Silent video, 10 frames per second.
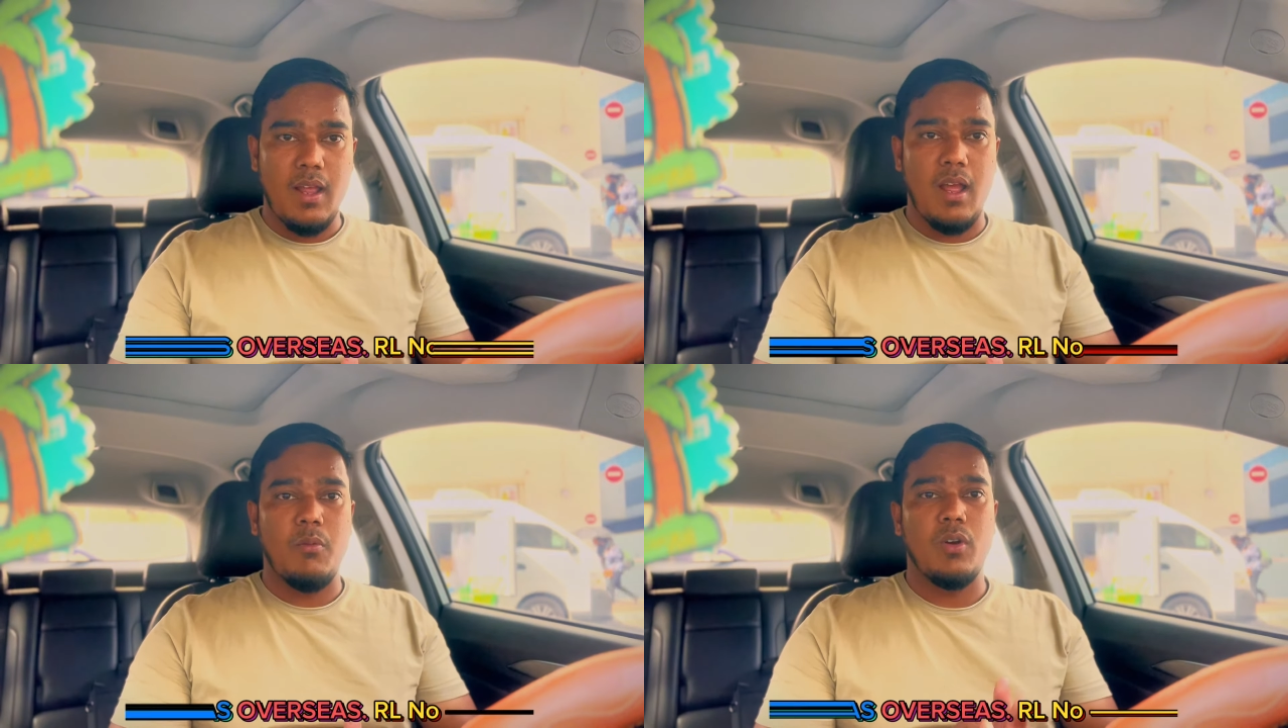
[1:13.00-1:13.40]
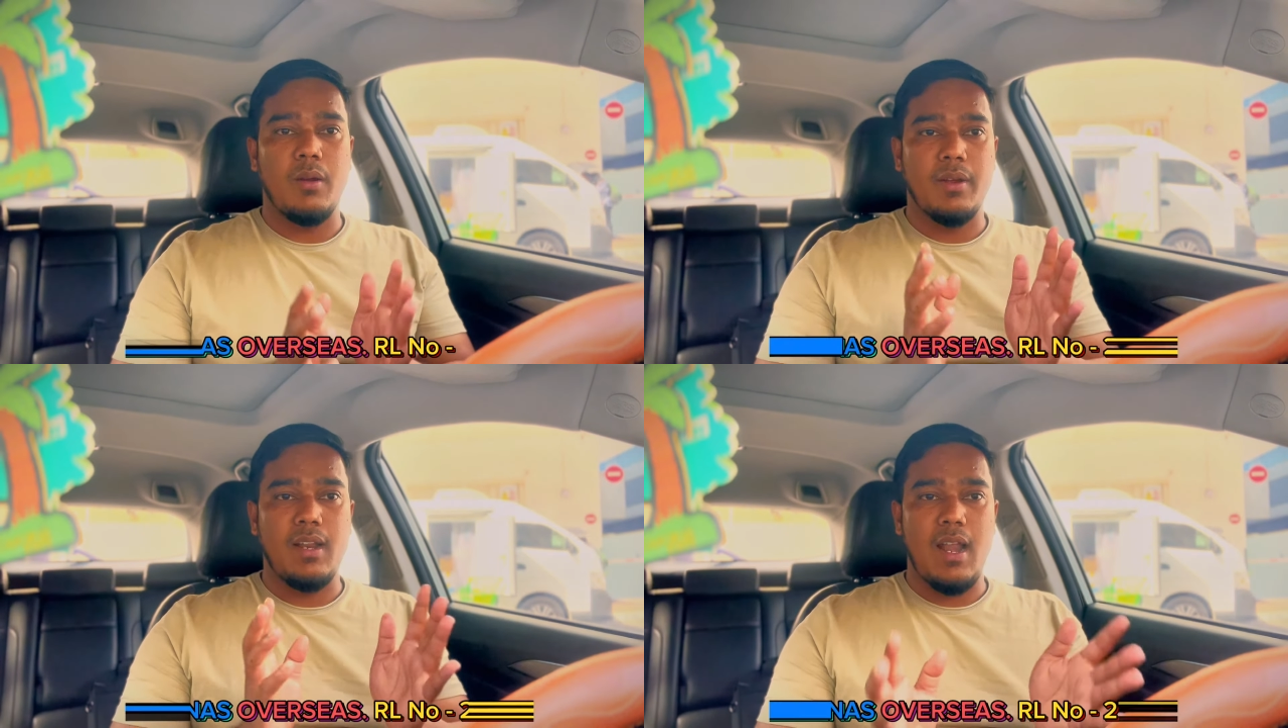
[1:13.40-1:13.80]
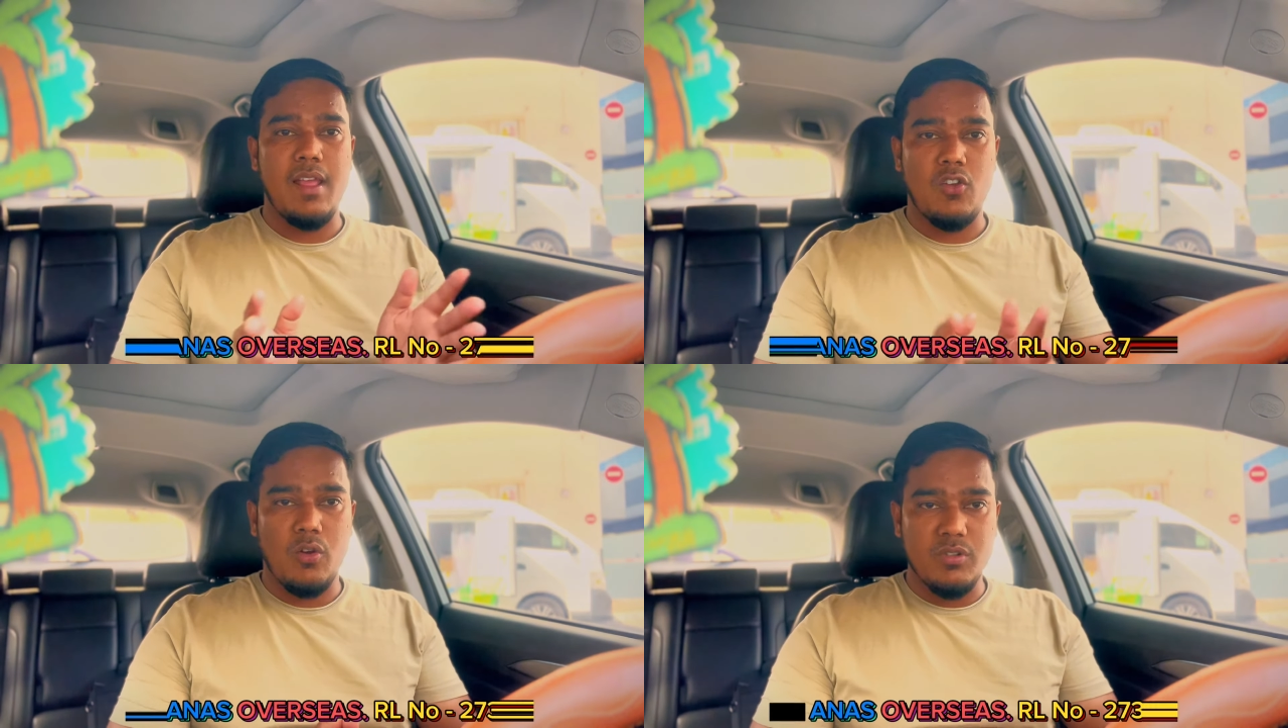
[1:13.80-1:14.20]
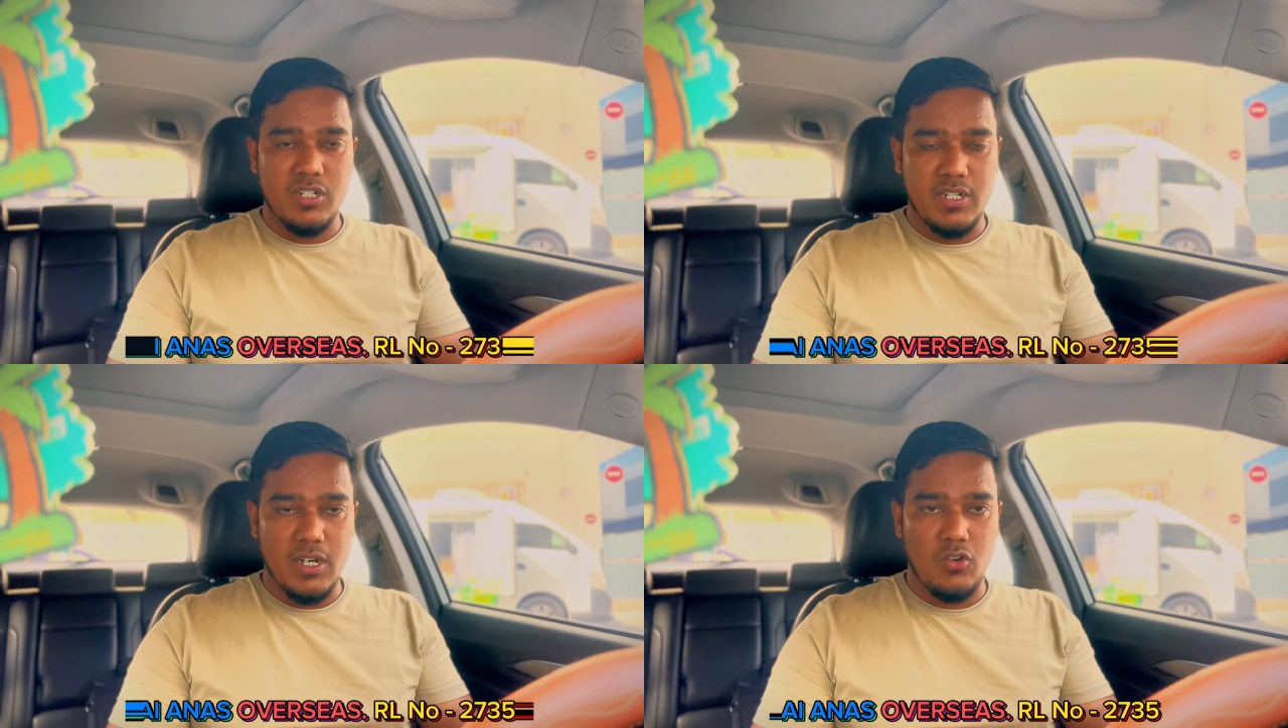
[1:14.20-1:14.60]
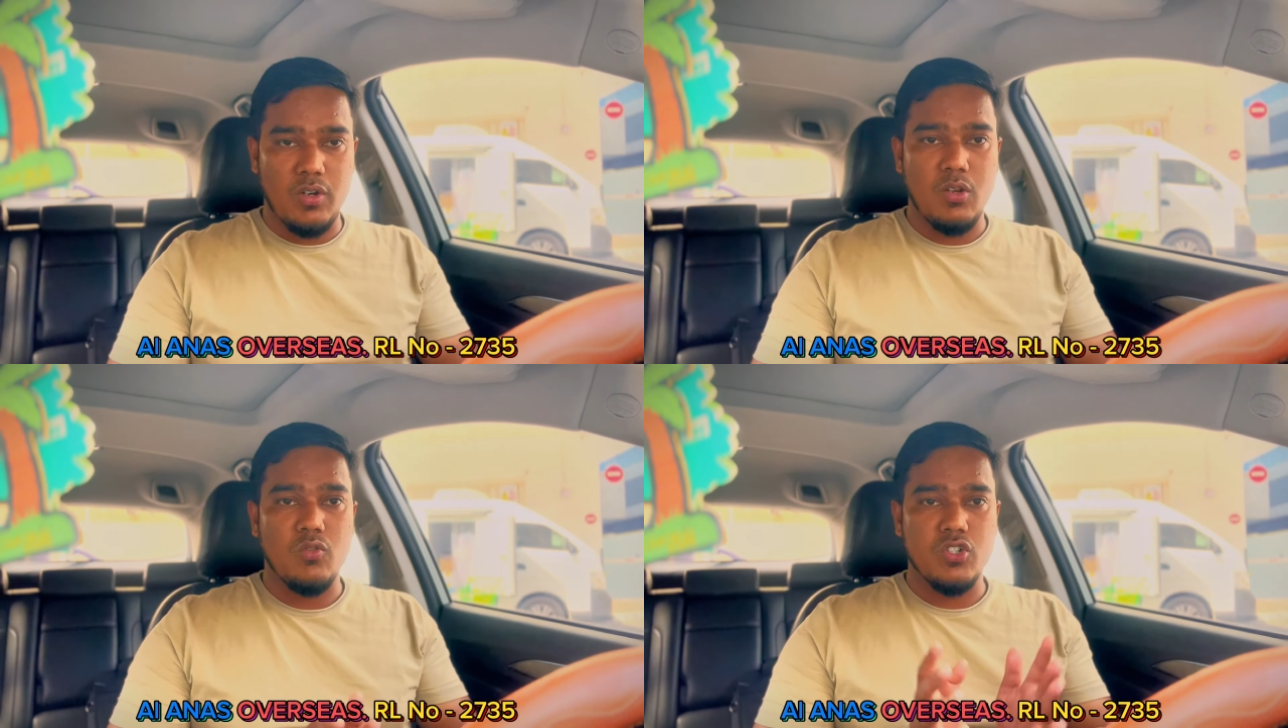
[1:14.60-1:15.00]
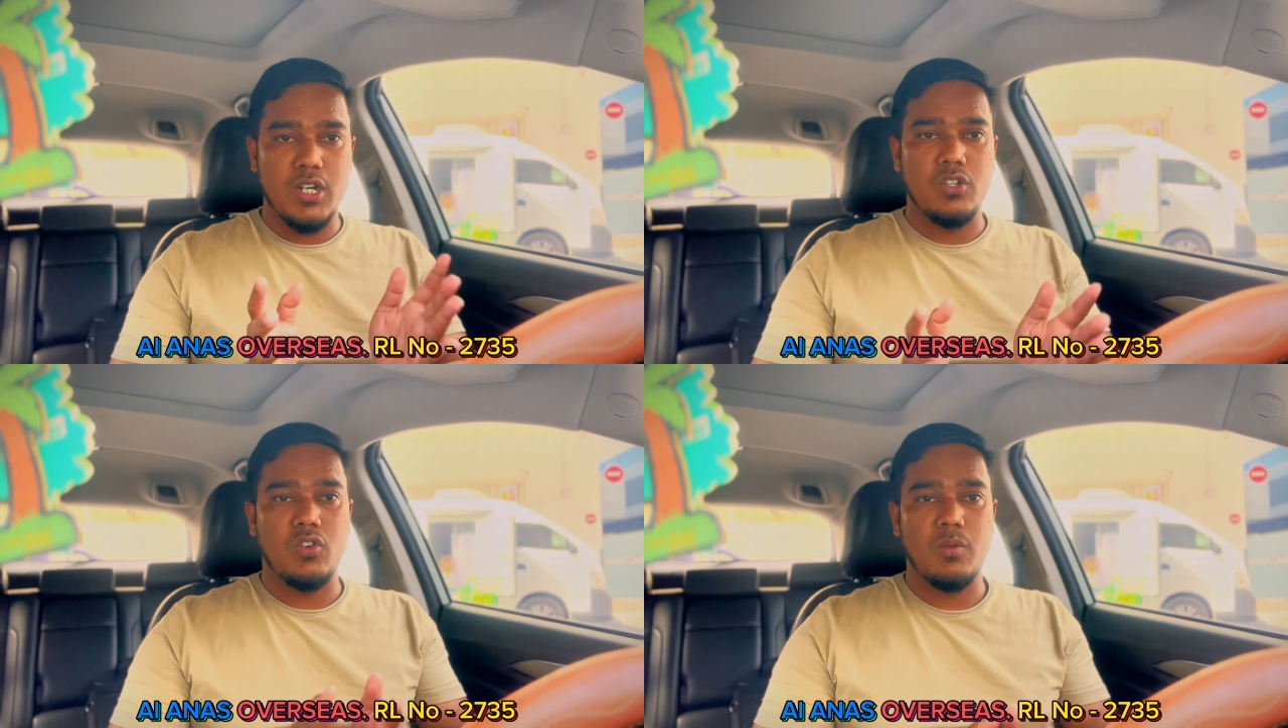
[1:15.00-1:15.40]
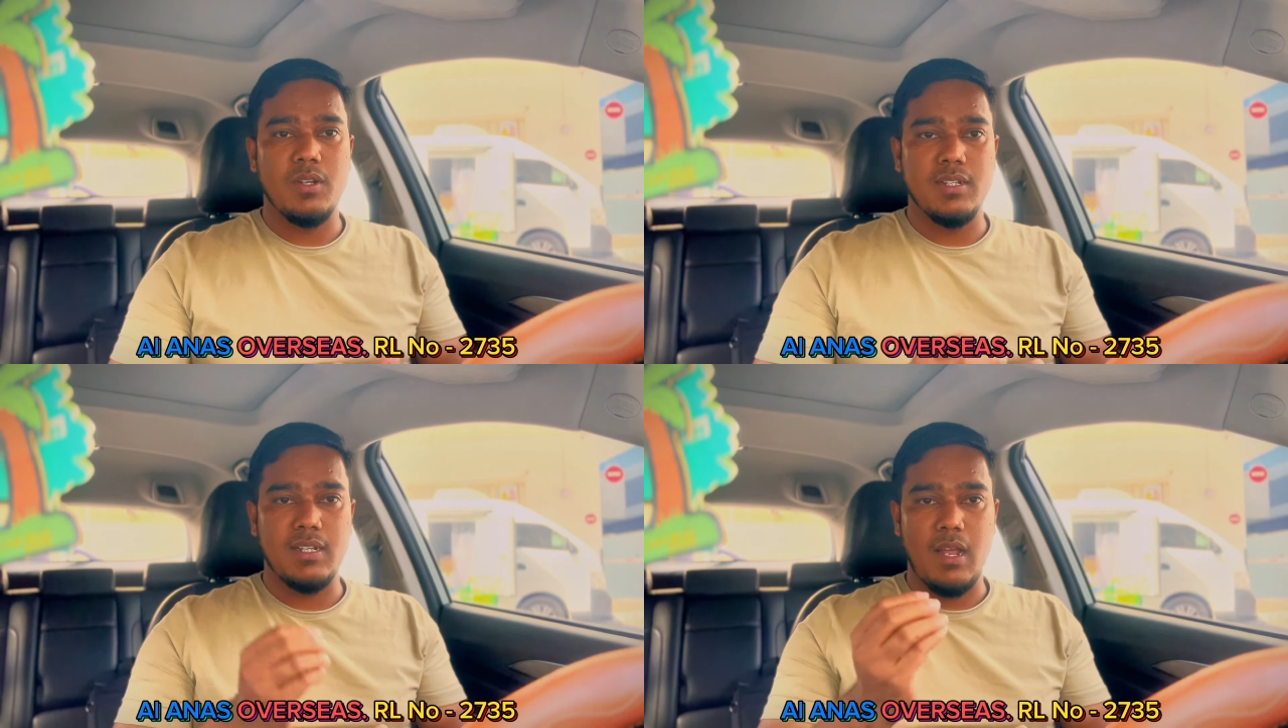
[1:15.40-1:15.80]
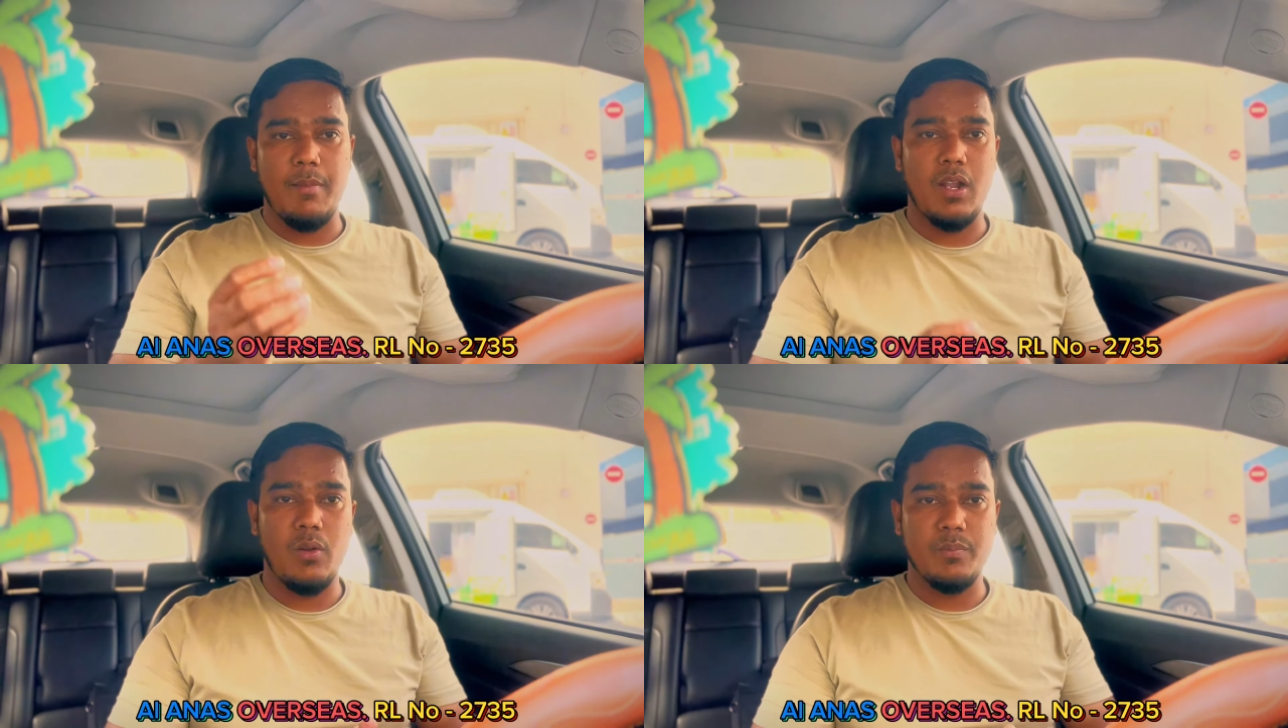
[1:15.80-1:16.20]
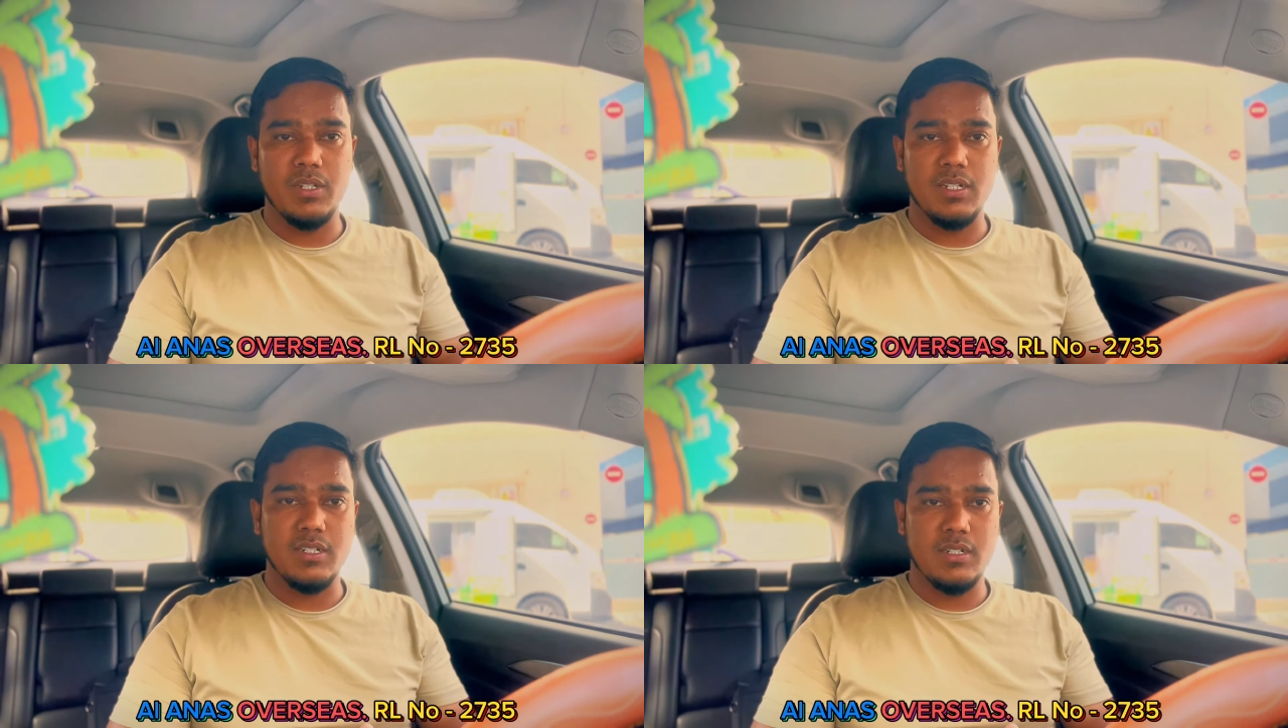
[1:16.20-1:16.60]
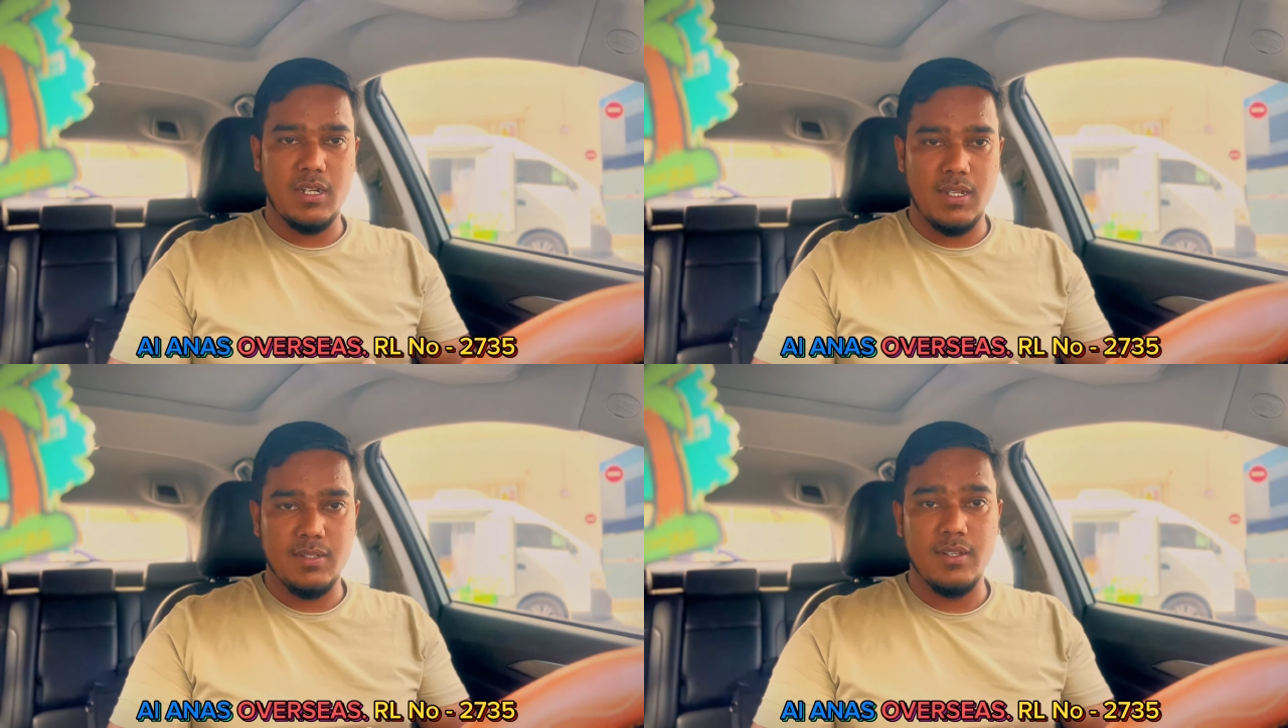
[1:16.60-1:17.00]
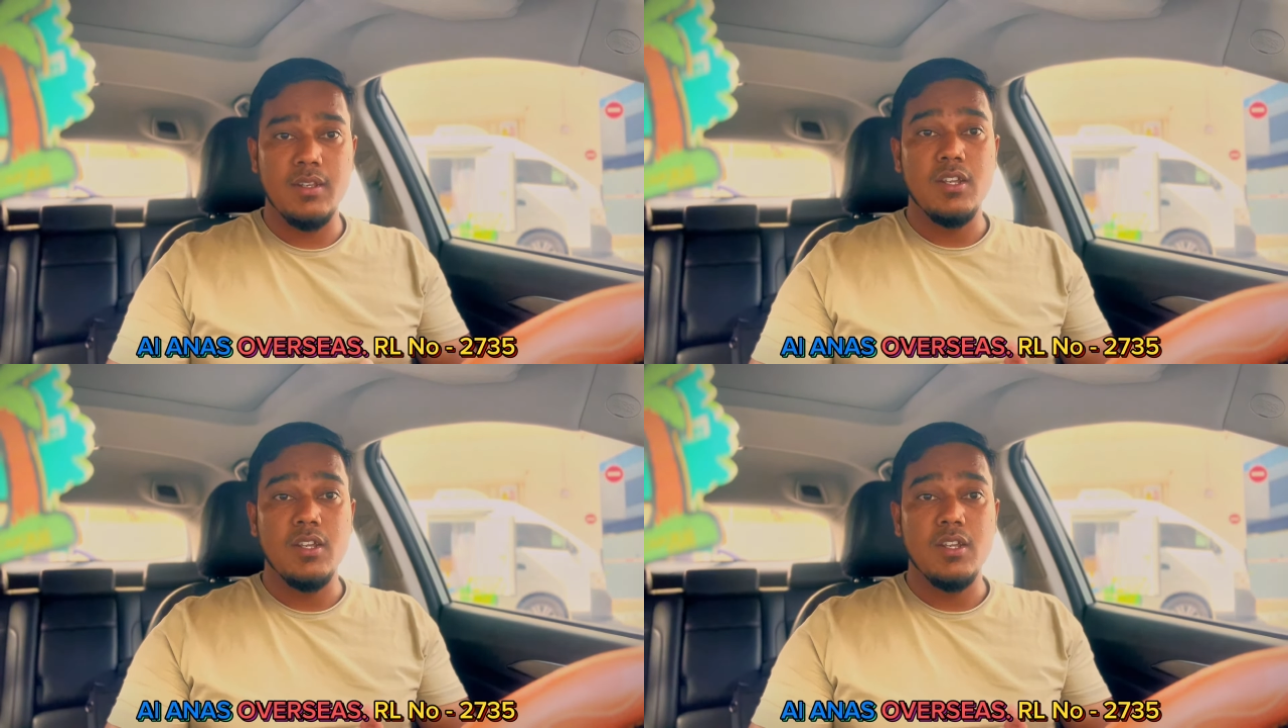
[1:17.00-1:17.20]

এবং আমাকে লাইক কমেন্ট শেয়ার করে উৎসাহিত করবেন যাতে আমি আরও আপনাদের কাছে